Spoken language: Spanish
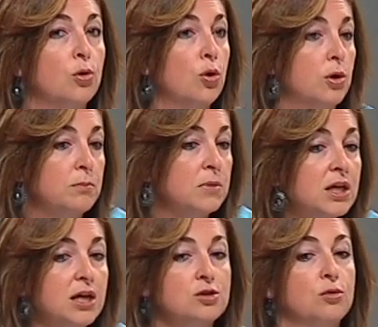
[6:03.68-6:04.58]
luego en mi
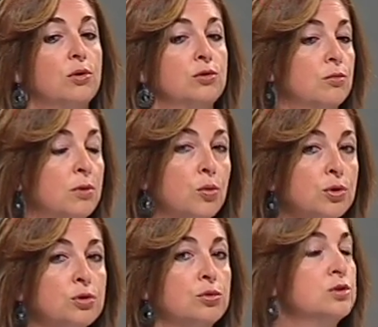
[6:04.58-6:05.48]
caso cuando me
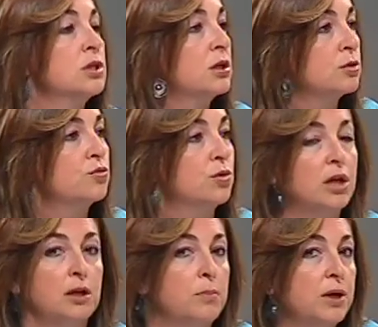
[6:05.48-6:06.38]
encuentro con chilenos
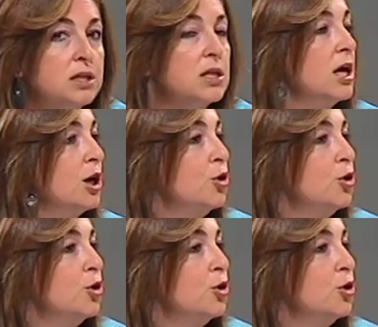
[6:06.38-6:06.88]
fuera del país